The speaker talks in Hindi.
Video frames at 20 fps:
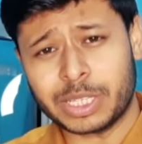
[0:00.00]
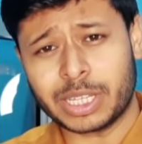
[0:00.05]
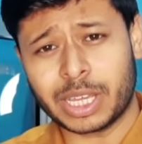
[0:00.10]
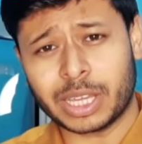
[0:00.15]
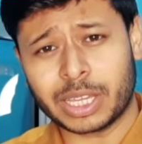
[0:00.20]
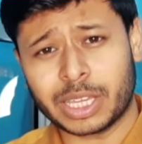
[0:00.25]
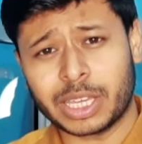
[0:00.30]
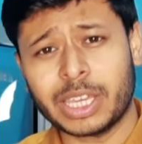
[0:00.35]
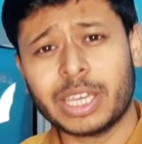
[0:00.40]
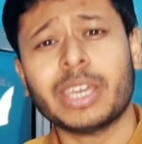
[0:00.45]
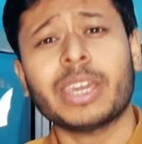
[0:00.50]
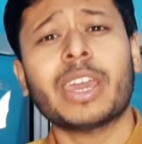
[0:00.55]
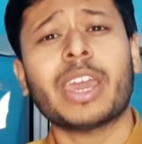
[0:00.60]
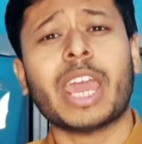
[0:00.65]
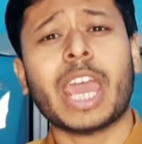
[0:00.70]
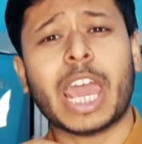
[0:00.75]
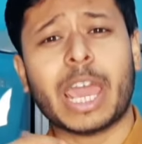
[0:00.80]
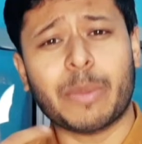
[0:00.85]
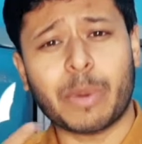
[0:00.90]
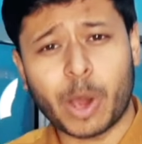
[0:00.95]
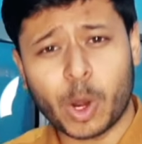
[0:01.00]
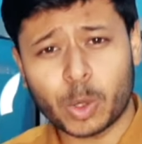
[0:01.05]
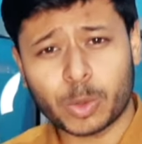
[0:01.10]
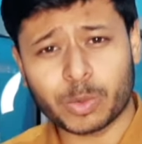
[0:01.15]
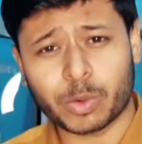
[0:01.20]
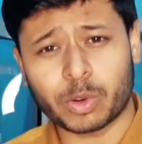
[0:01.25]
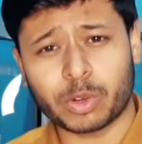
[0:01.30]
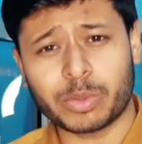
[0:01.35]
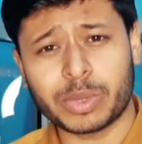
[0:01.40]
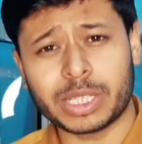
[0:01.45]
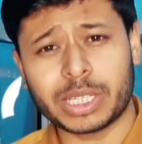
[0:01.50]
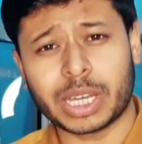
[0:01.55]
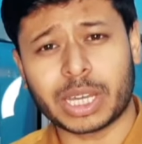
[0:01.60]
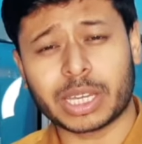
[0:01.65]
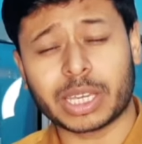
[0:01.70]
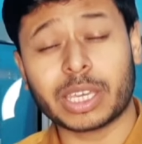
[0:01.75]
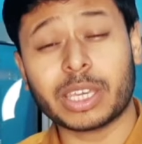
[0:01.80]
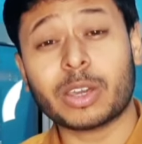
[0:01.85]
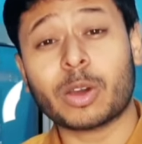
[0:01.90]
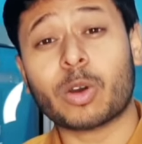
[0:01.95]
में जाके अबाउट फ़ोन में
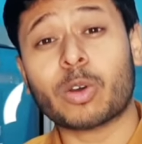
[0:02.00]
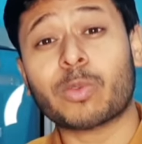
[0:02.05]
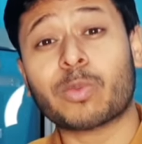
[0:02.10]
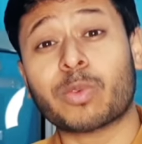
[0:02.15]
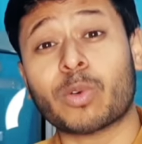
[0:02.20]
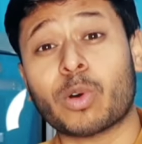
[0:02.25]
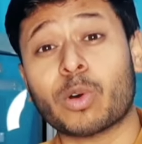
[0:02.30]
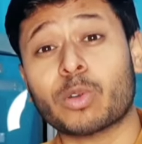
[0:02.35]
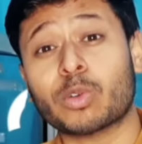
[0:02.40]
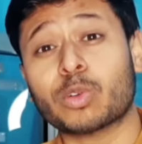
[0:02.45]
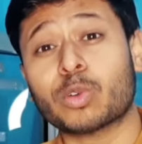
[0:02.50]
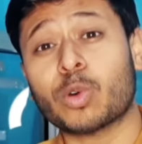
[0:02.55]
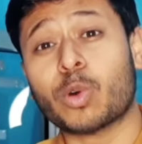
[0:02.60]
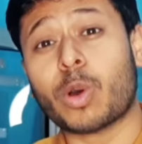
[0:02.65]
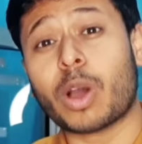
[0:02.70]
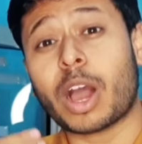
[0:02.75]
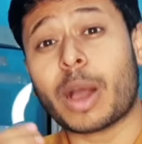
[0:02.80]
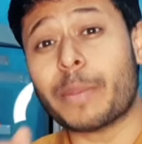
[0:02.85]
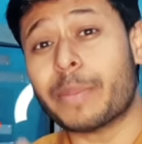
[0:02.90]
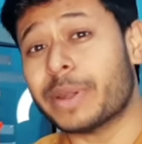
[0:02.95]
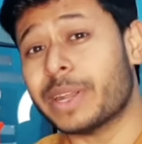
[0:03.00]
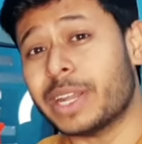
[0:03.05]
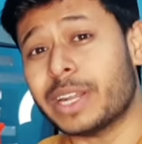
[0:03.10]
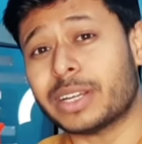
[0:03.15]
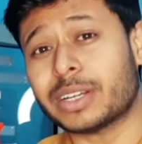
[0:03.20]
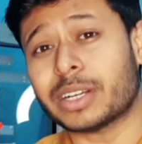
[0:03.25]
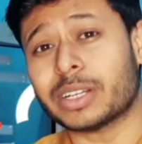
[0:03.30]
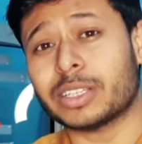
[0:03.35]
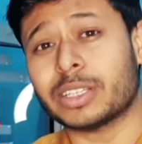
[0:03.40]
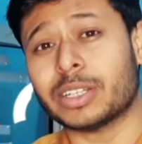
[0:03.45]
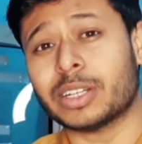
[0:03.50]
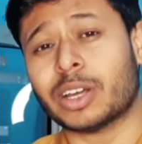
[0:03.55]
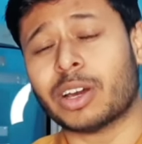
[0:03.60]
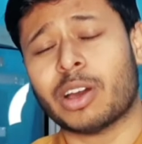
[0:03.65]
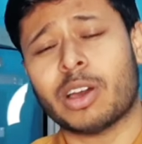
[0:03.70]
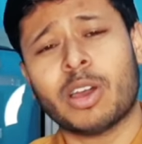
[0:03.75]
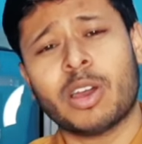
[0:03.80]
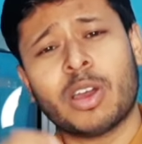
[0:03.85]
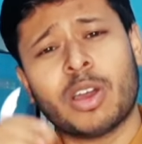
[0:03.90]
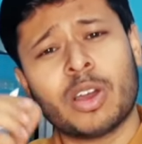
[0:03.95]
जाके और फ़ोन को अपडेट कर
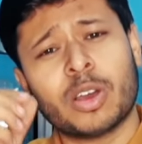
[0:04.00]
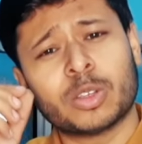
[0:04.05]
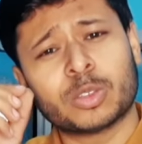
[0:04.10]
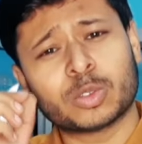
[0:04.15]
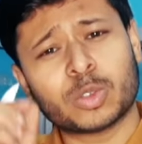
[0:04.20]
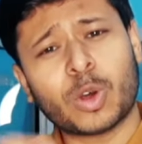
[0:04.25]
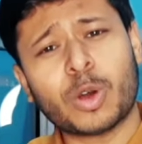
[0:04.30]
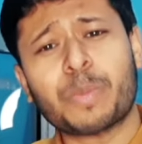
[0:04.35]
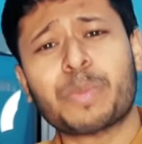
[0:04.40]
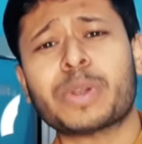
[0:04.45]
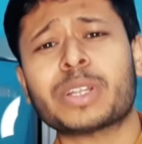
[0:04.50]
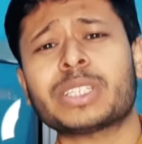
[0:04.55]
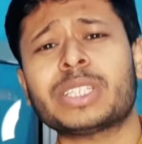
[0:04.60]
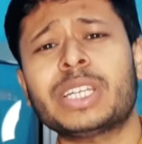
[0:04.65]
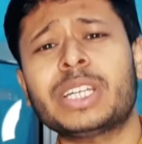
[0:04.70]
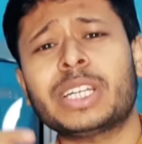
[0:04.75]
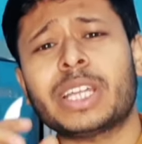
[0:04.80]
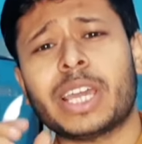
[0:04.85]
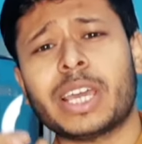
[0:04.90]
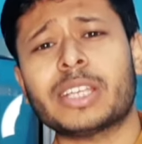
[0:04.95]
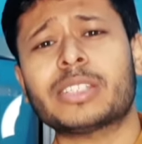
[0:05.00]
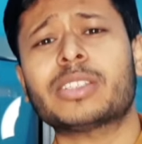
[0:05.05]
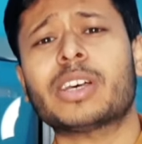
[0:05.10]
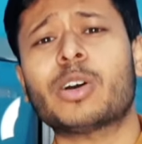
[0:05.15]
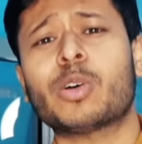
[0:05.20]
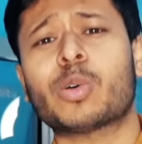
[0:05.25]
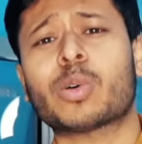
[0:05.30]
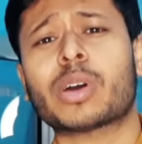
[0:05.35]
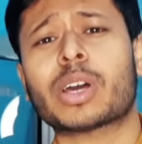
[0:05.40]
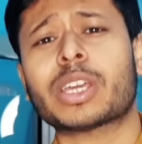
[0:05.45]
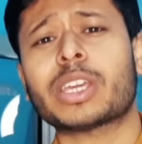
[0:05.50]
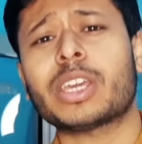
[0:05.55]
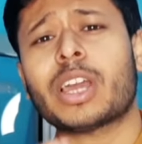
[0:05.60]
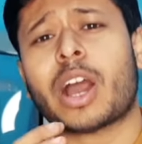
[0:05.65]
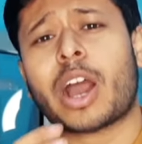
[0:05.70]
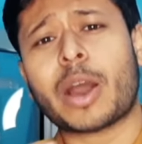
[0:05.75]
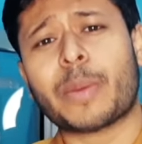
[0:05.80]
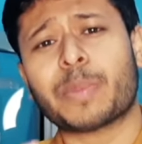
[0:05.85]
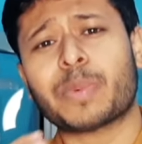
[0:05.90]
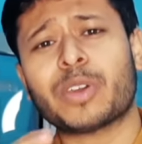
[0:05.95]
देना सौ परसेंट ऐसा होगा कि
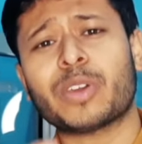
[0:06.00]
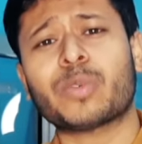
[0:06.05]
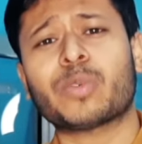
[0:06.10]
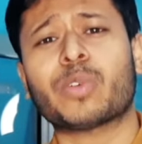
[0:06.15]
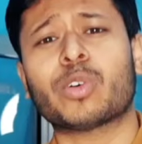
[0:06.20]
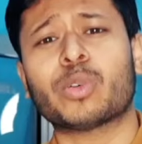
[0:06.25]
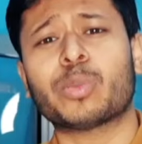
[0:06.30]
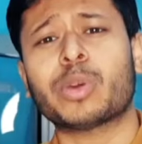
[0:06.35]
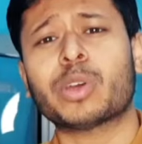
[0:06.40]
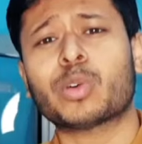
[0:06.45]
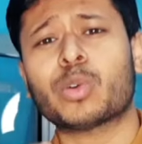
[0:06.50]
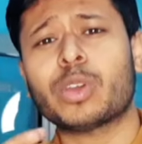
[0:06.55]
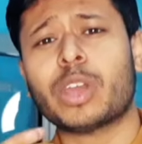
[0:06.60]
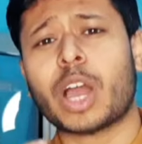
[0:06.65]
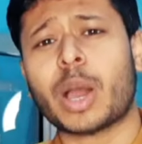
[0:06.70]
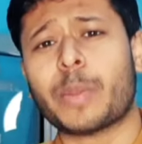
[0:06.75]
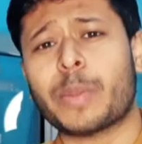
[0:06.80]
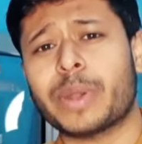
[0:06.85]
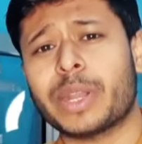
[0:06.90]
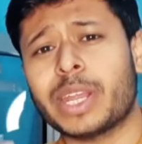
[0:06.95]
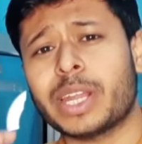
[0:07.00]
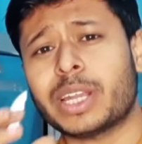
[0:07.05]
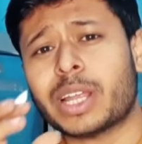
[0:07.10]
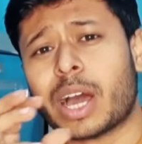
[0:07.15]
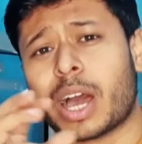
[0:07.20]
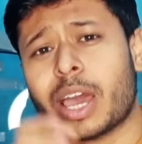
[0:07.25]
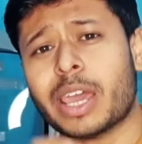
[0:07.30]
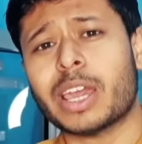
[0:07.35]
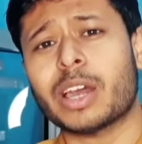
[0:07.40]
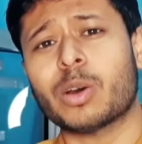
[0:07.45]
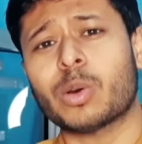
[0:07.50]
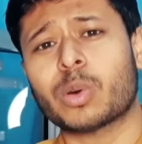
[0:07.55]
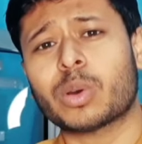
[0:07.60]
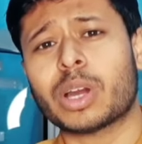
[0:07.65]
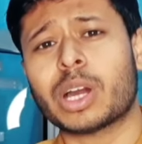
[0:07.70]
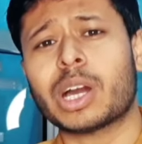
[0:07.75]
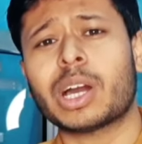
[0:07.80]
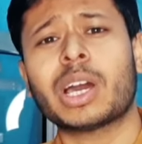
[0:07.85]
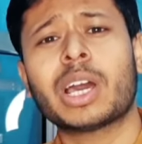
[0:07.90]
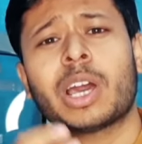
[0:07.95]
आपके फ़ोन में कोई अपडेट आया
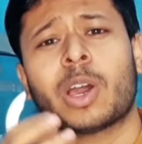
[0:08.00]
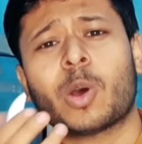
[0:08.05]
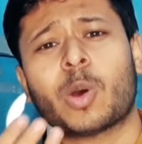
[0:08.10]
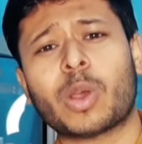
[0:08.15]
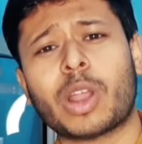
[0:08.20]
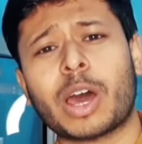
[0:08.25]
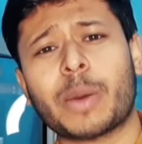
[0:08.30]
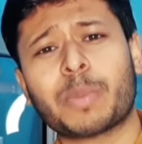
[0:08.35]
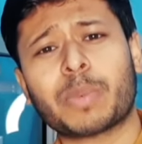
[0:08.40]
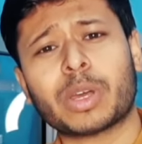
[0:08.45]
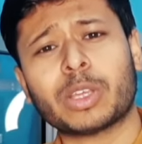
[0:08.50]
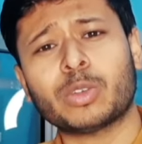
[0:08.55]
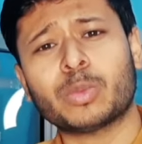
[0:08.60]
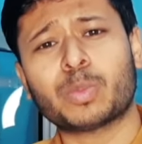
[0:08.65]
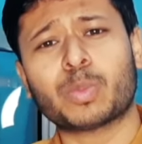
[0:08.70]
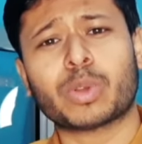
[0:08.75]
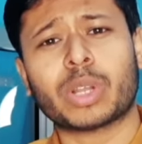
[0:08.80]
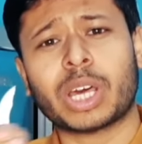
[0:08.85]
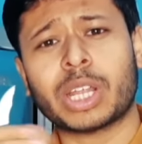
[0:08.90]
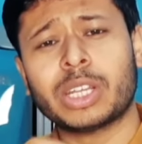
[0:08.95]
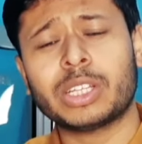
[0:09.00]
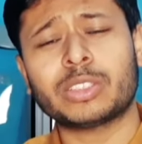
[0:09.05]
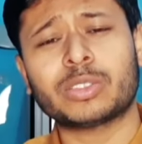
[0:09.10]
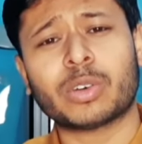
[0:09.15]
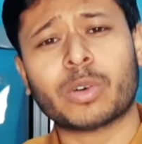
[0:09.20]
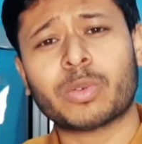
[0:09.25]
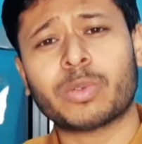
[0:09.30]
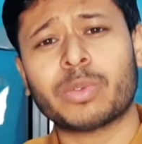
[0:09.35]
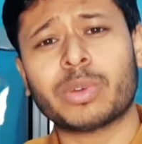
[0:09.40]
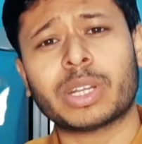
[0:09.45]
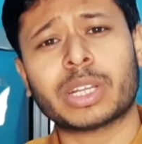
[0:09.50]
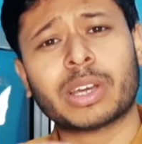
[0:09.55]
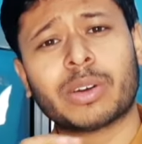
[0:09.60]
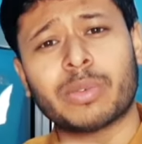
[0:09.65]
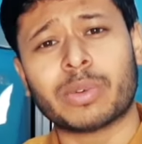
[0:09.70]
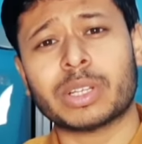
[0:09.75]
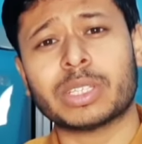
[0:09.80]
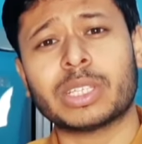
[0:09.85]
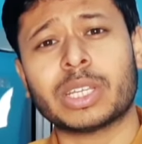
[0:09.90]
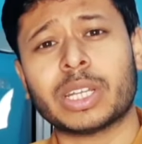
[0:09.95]
होगा और आपका जो पुराने सॉफ्टवेयर का
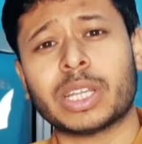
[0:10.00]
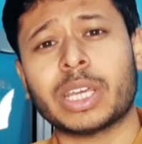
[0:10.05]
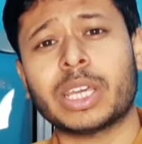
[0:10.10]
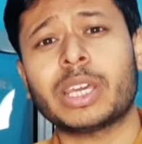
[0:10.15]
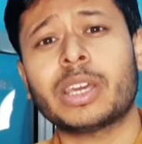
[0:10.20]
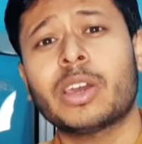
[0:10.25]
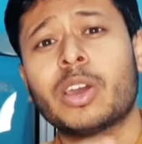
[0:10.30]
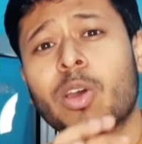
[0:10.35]
वर्जन है